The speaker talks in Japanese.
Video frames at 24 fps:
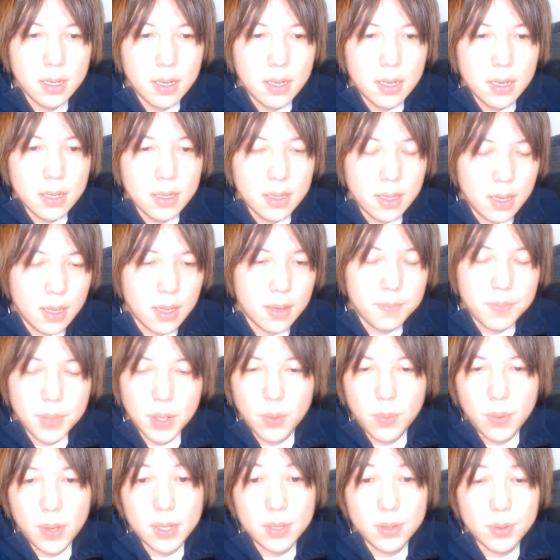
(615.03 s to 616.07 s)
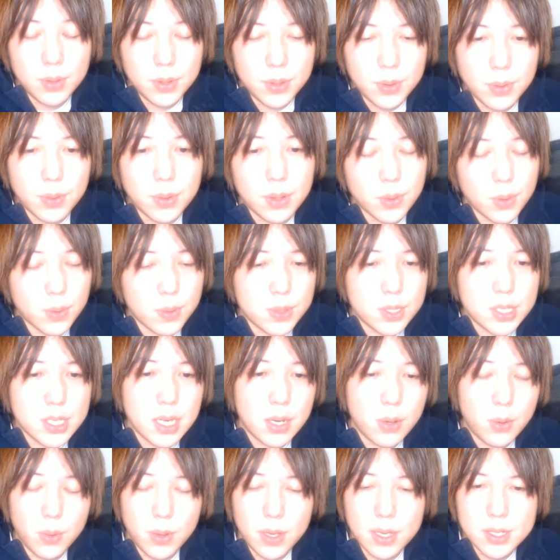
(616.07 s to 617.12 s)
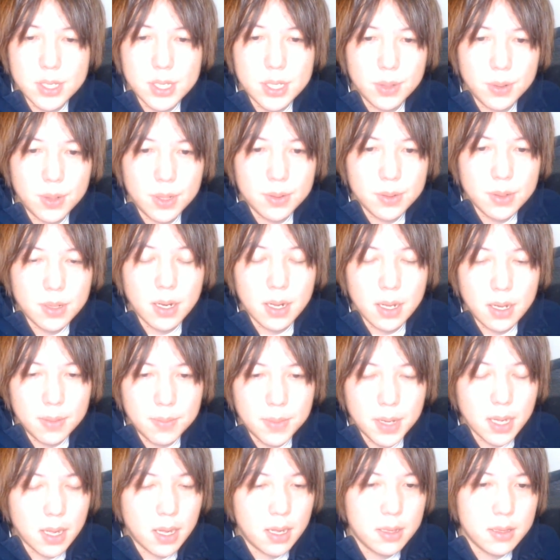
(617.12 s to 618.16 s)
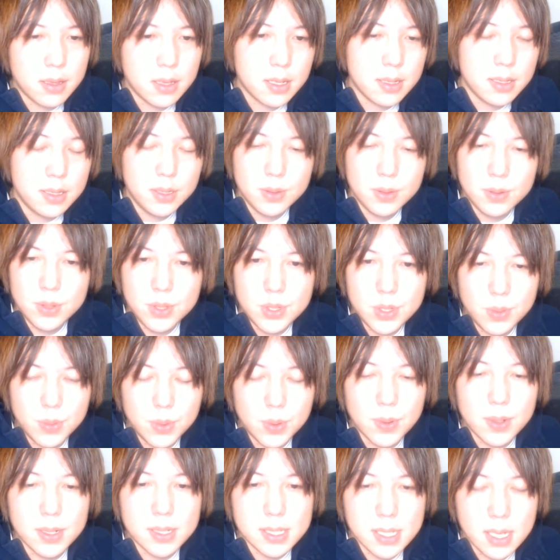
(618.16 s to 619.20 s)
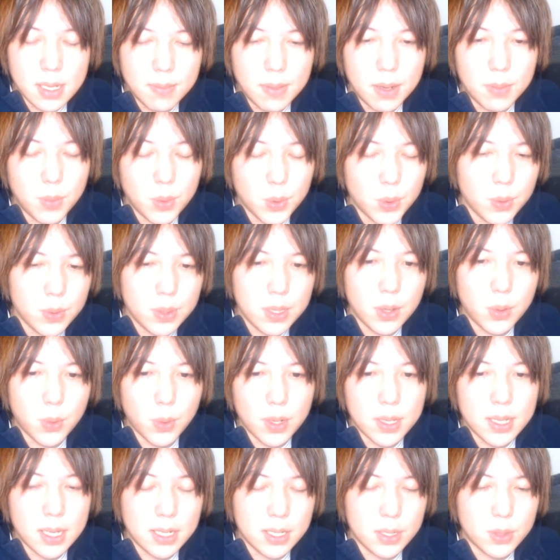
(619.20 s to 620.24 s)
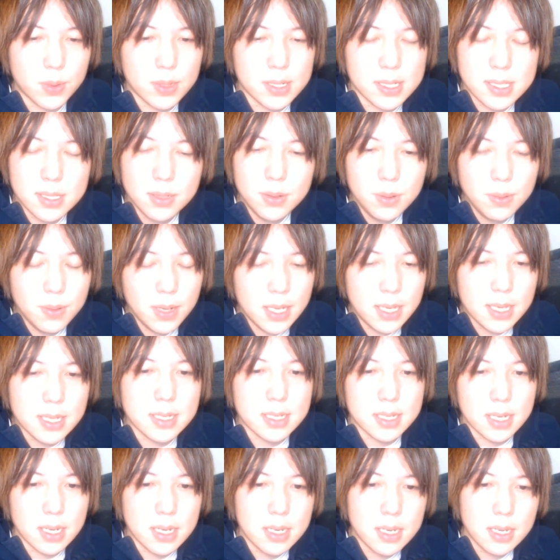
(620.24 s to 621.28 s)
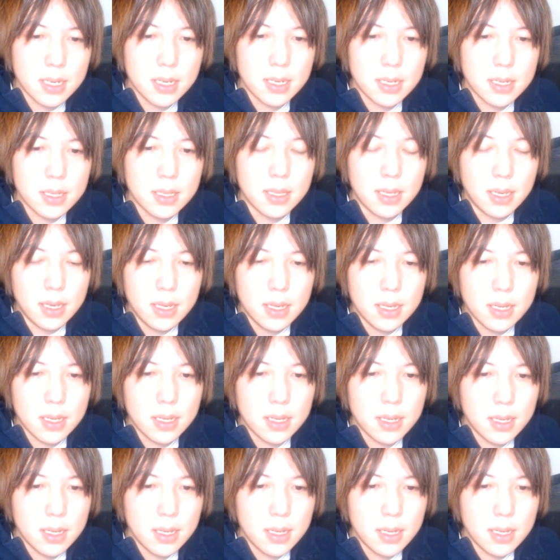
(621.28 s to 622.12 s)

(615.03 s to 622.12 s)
ね、やっぱりファンの人ってこう、ちやほやしてくれるから、まあ、簡単に YouTube とかさ、まあ、戻ってこれたりとかするわけじゃん。ね。